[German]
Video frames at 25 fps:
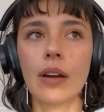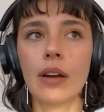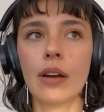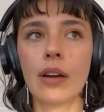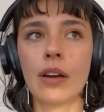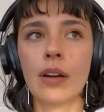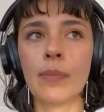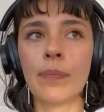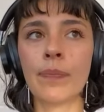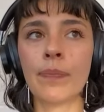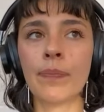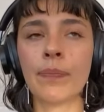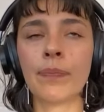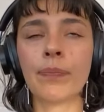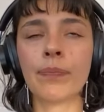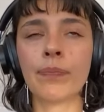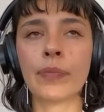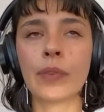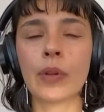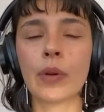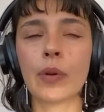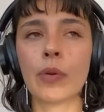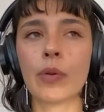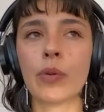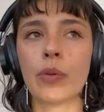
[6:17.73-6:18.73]
Ähm,
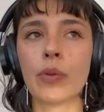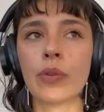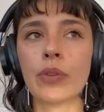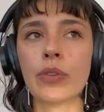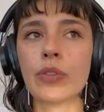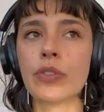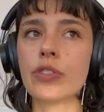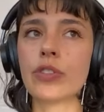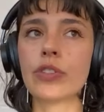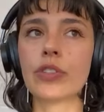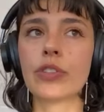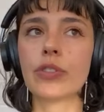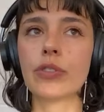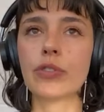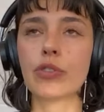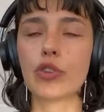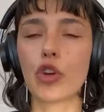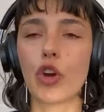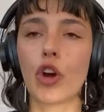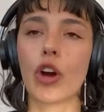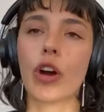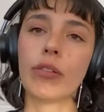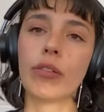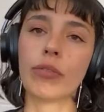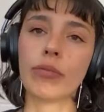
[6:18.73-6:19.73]
und
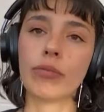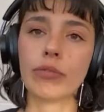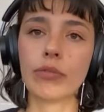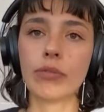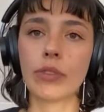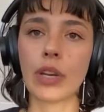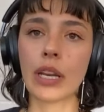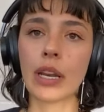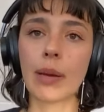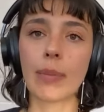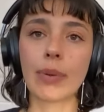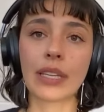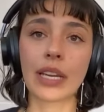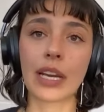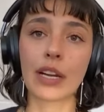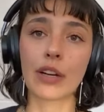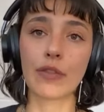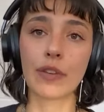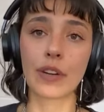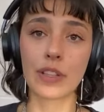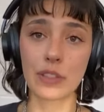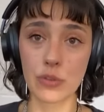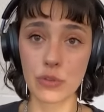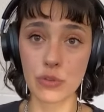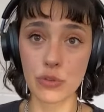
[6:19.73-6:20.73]
ja, dann habe ich
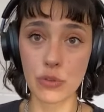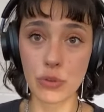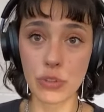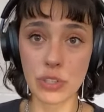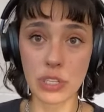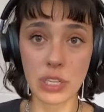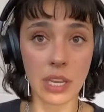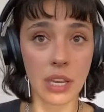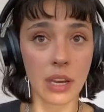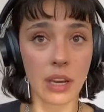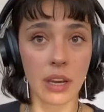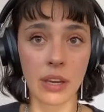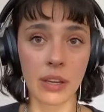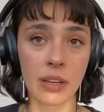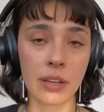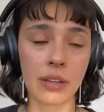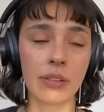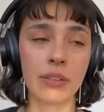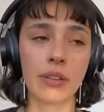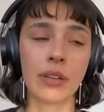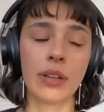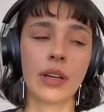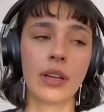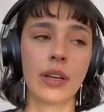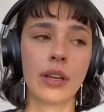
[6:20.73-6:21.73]
angefangen zu
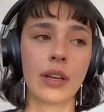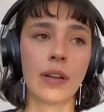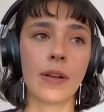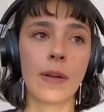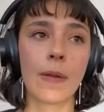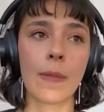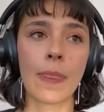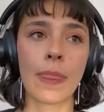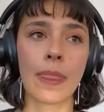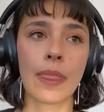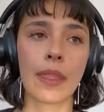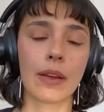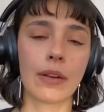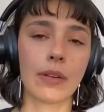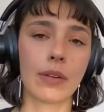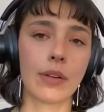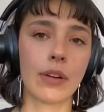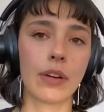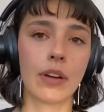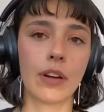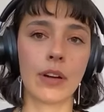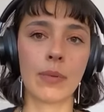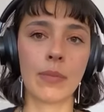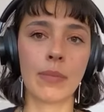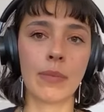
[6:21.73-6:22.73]
studieren,
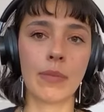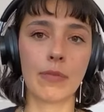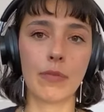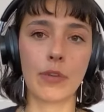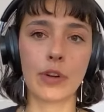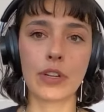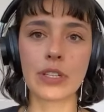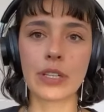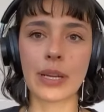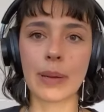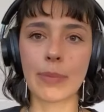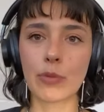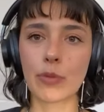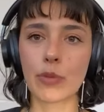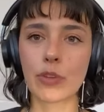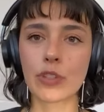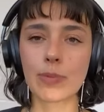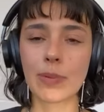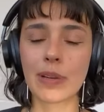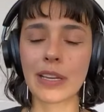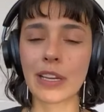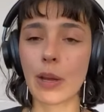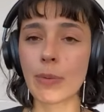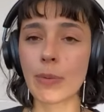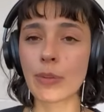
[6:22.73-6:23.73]
ähm, wollte, habe kurz
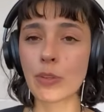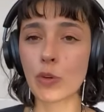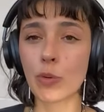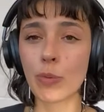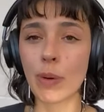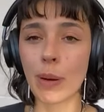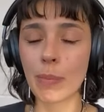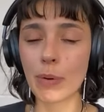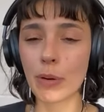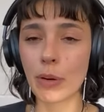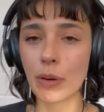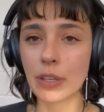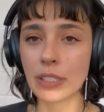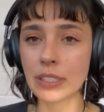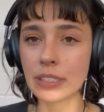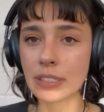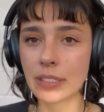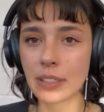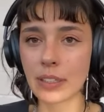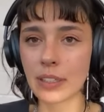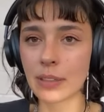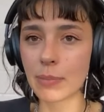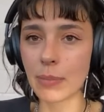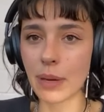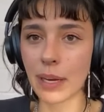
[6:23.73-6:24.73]
überlegt, ob ich
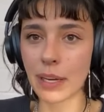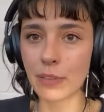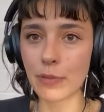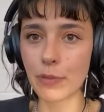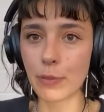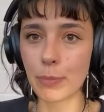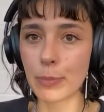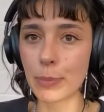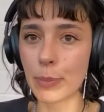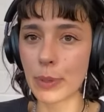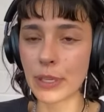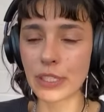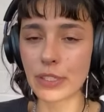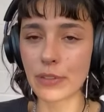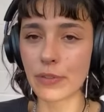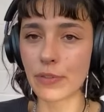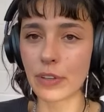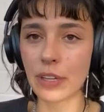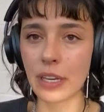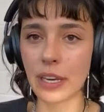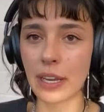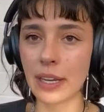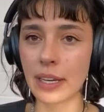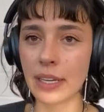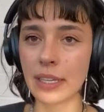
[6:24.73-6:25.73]
Oberbeleuchterin machen möchte
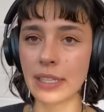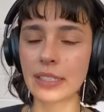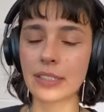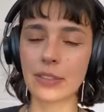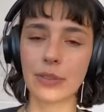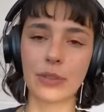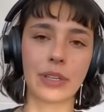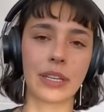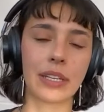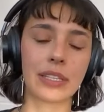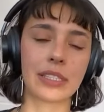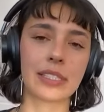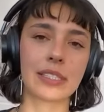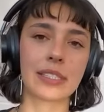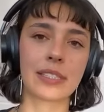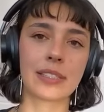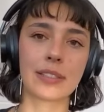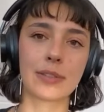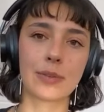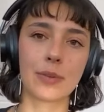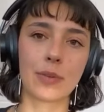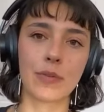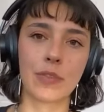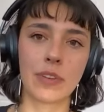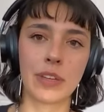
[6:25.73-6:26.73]
vielleicht und jetzt
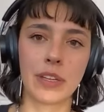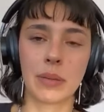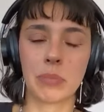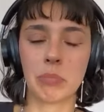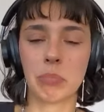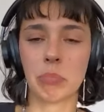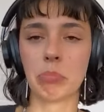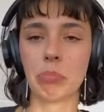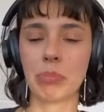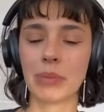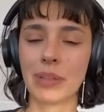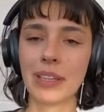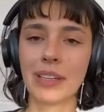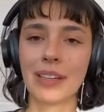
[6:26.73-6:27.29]
irgendwie